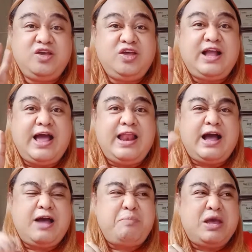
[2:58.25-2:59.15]
Yun nga
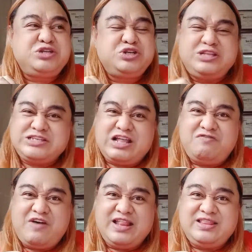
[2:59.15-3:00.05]
lang ang medyo
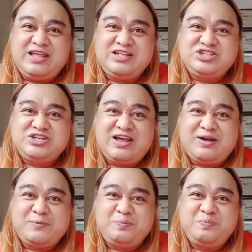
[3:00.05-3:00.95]
disadvantage
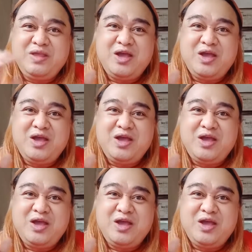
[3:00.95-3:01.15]
ng